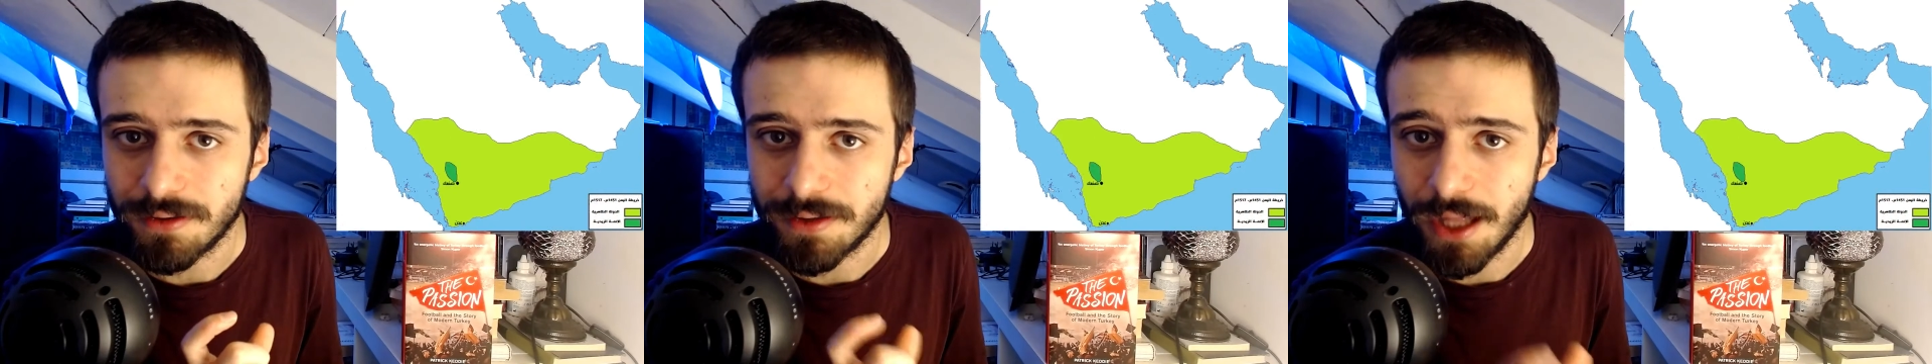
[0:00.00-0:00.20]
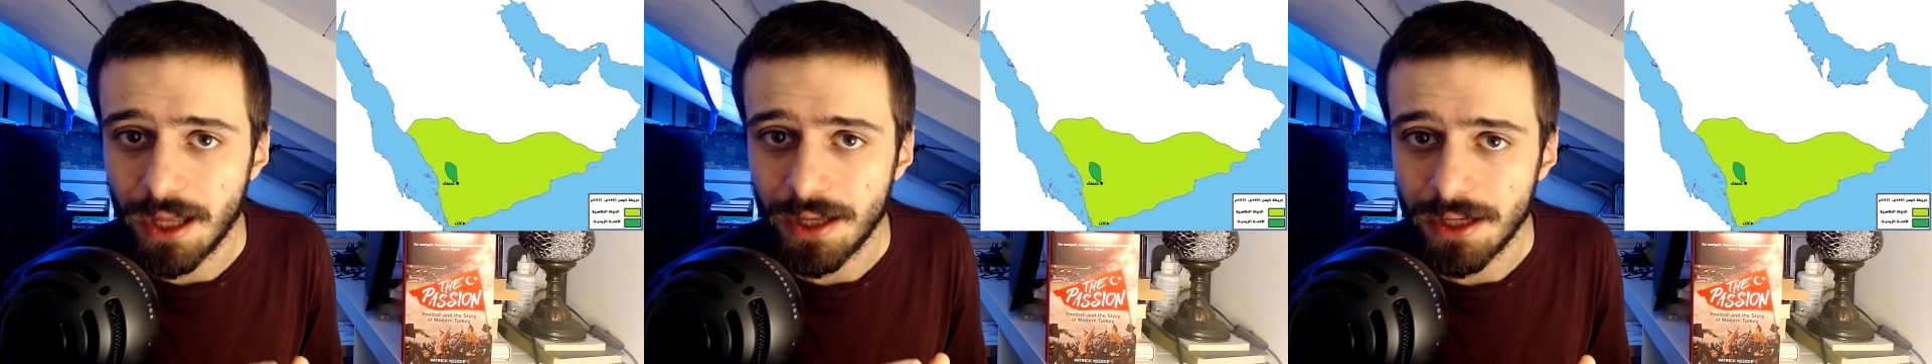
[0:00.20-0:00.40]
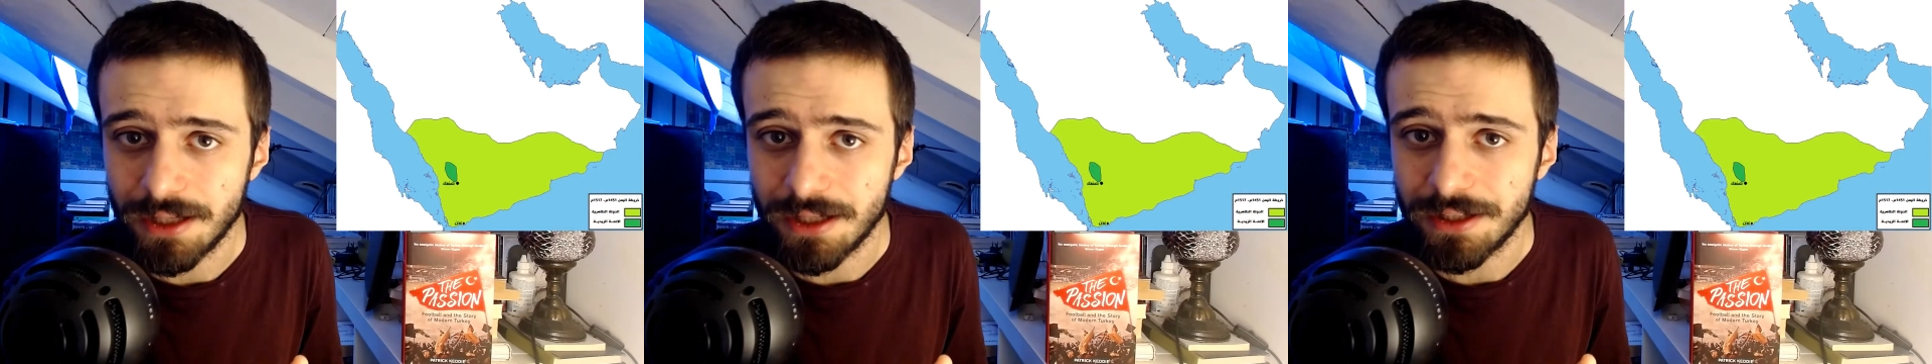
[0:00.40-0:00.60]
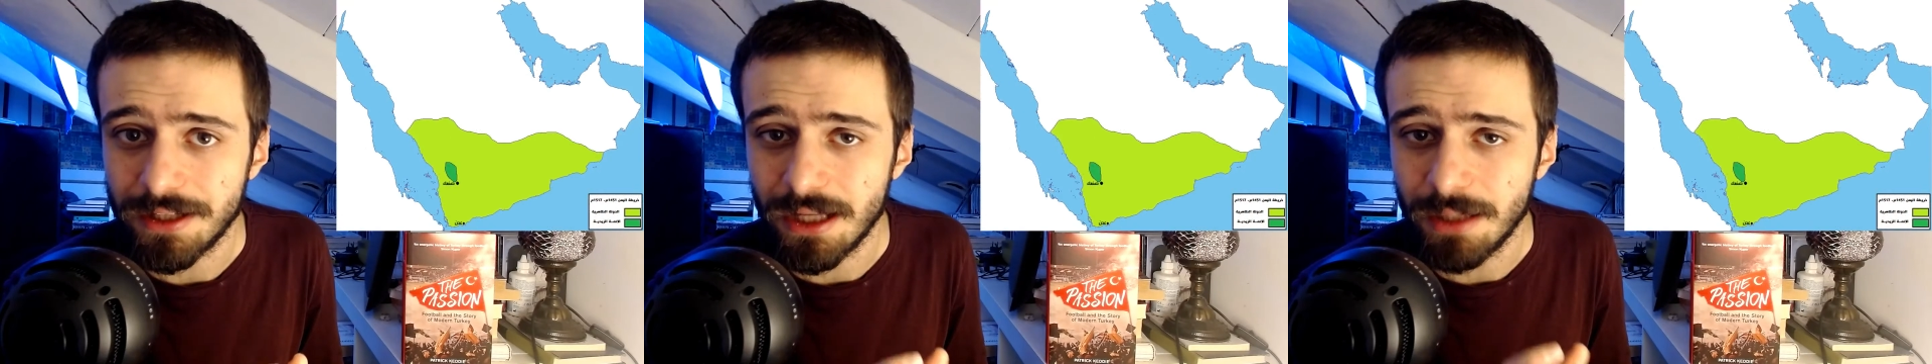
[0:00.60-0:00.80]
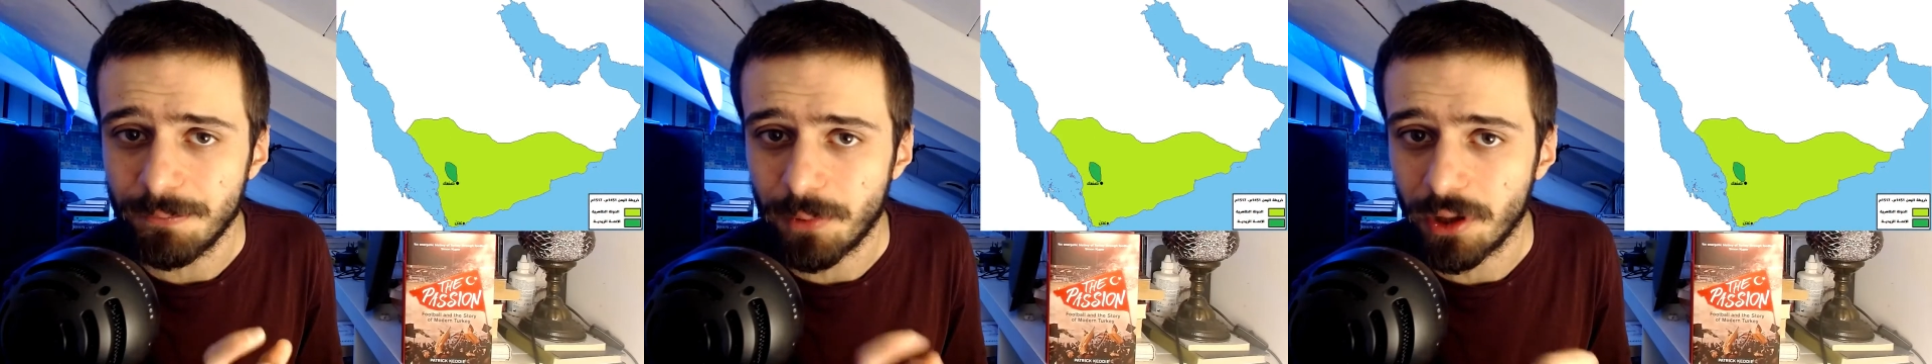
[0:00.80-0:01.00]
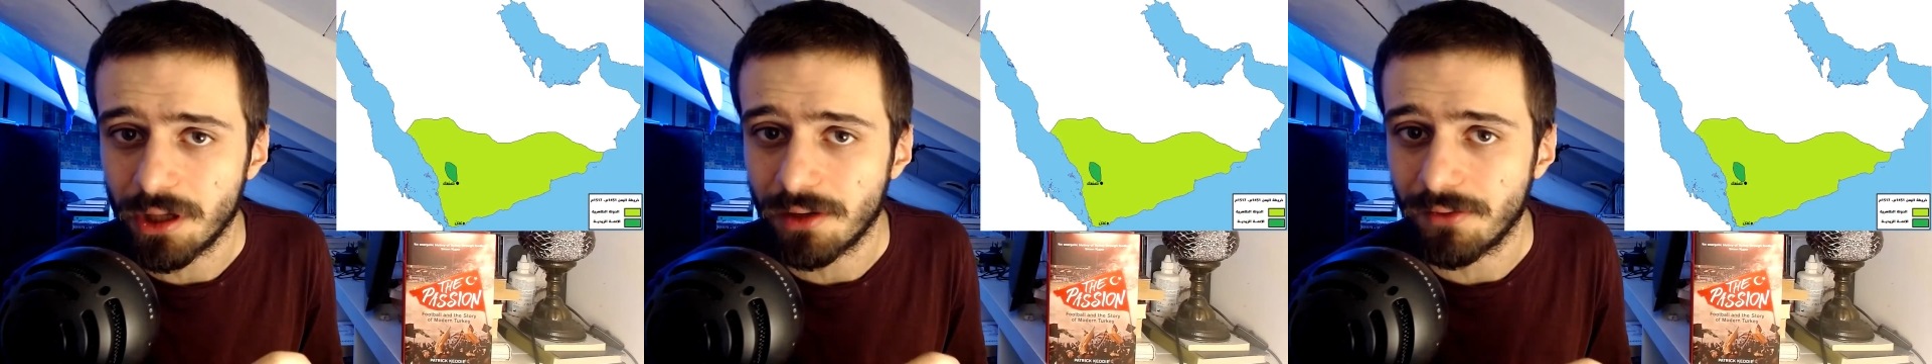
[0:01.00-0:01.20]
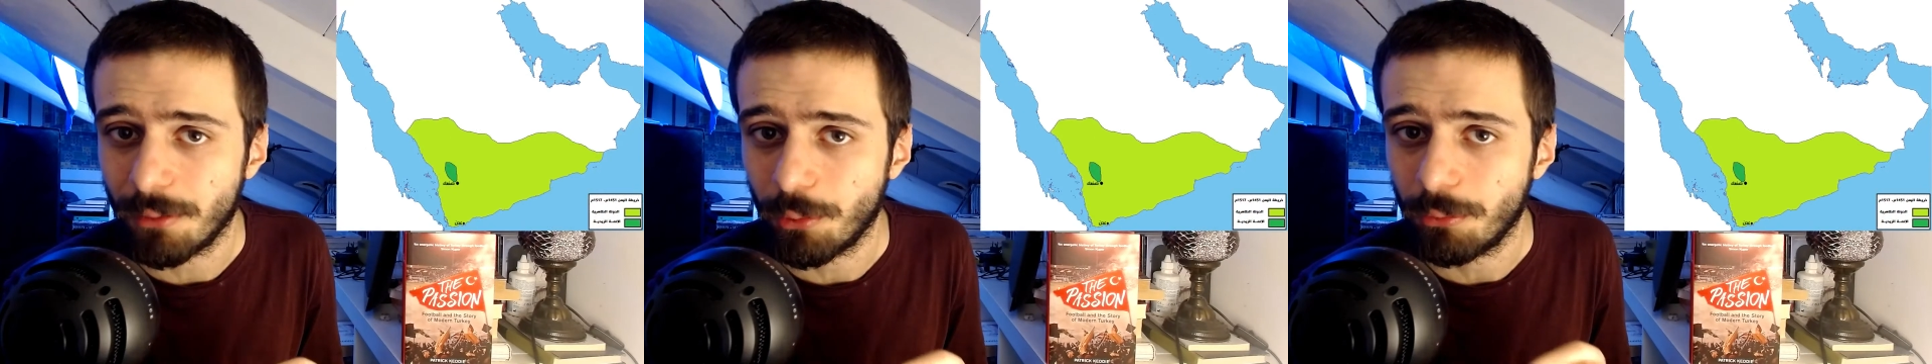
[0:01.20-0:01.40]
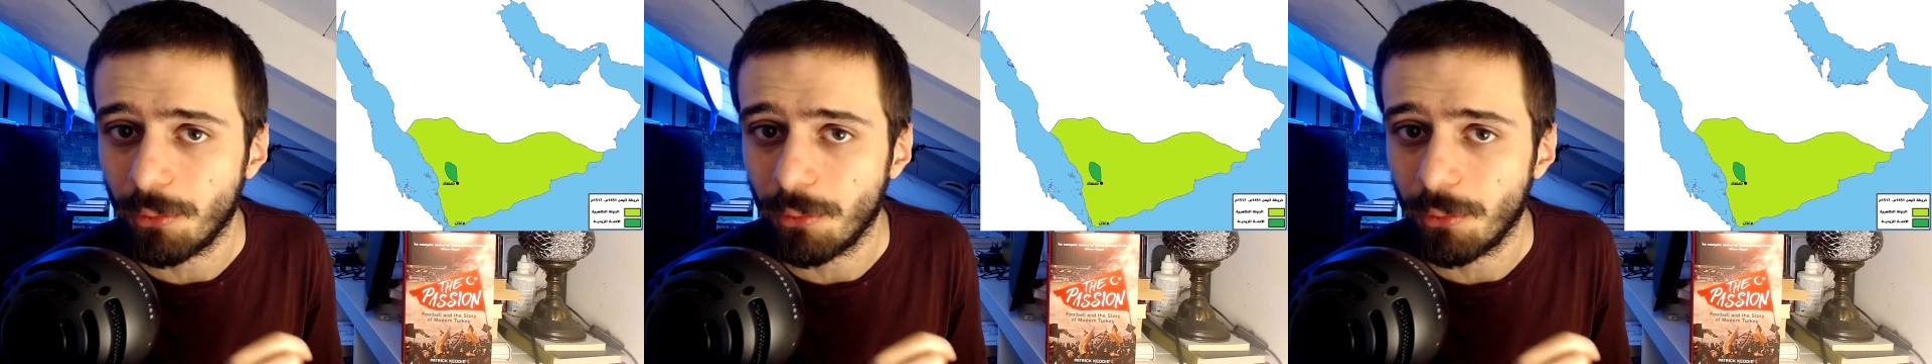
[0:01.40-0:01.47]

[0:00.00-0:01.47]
Tahridi e poi arriviamo a